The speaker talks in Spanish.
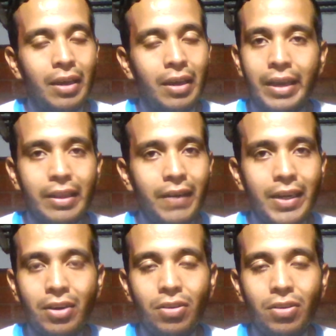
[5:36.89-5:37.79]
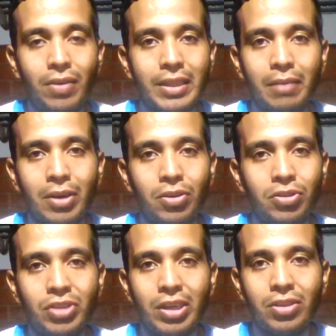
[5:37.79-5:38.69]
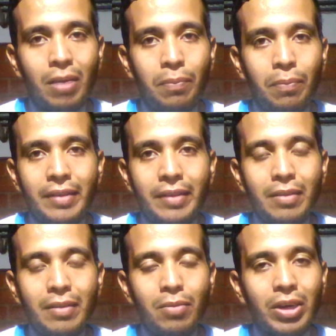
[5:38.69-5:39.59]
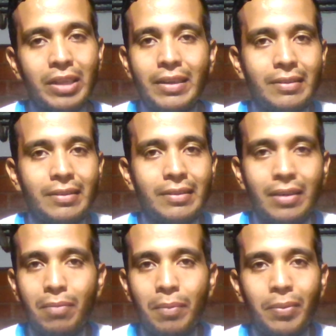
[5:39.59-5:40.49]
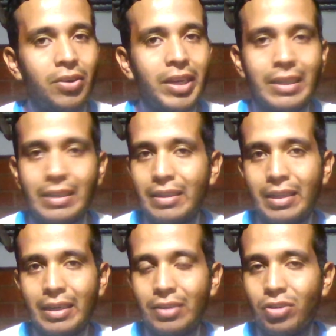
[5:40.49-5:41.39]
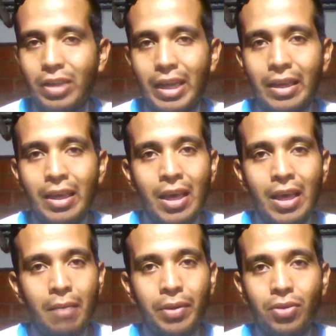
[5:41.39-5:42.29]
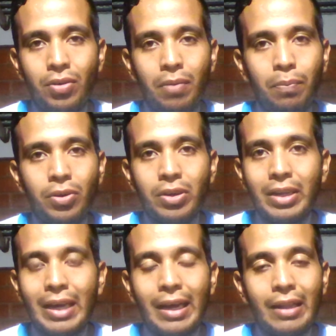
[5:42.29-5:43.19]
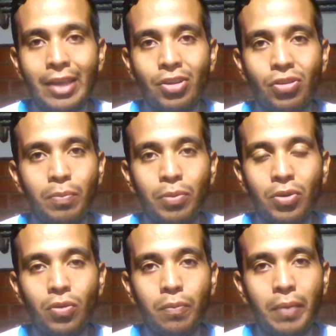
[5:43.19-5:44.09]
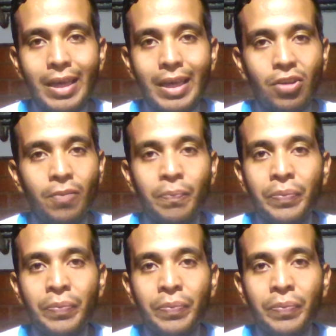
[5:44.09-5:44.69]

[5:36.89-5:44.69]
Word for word: A esta vaina no nos van a traer más conciertos. Y después decimos que esta vaina es chimba porque no eran cantantes internacionales Pero no es por de ellos, no es por culpa de ellos.